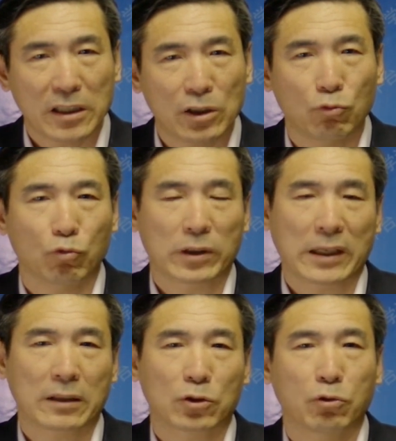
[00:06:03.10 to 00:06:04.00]
一五
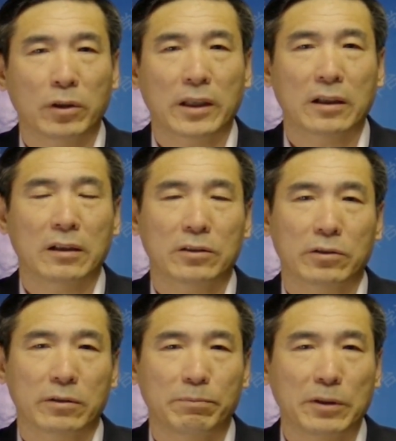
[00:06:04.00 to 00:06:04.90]
年呢，出了一个
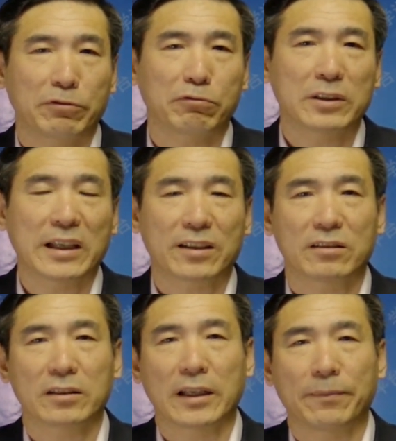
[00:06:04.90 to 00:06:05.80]
就是毕福剑
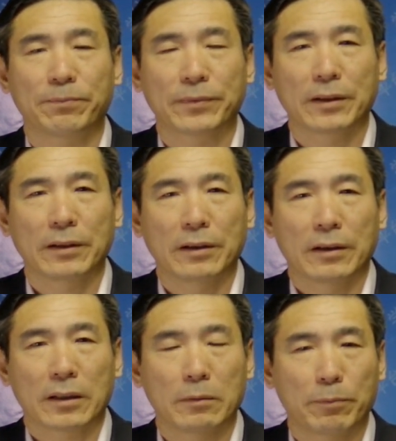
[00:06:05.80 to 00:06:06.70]
事件。
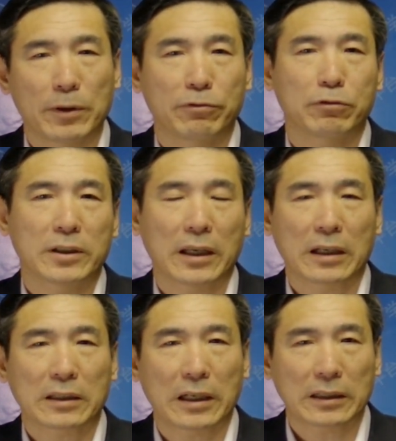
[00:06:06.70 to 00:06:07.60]
那么，毕福剑
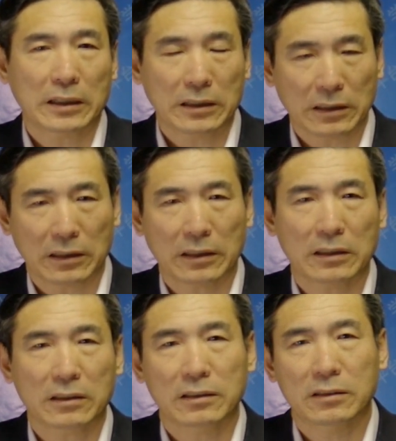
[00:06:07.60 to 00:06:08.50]
呢，他在这个一
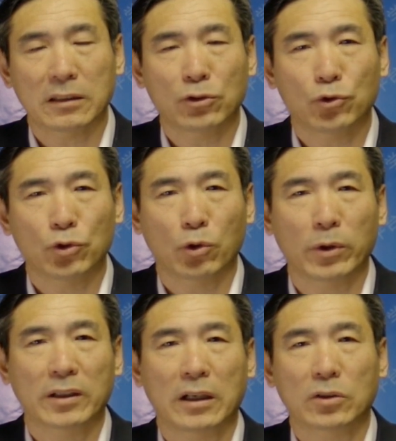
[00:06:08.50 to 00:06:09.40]
个私人聚
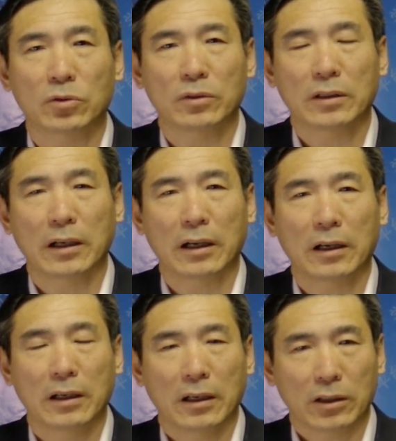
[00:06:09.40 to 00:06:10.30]
会当中
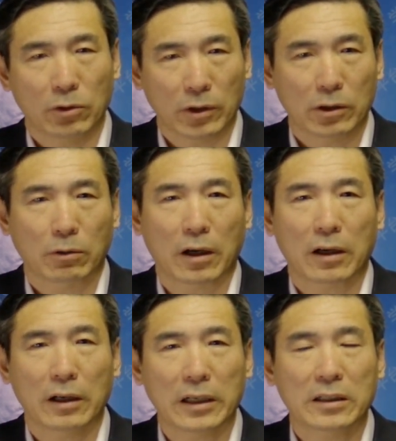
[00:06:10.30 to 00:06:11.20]
啊，有一
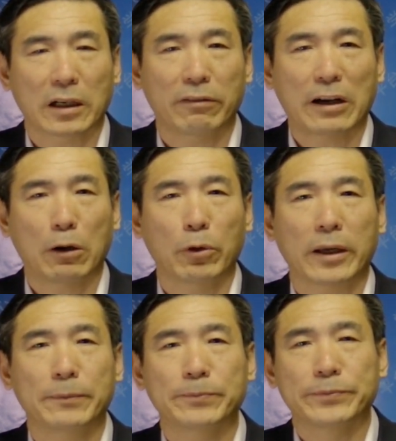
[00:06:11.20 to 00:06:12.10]
段临场发挥。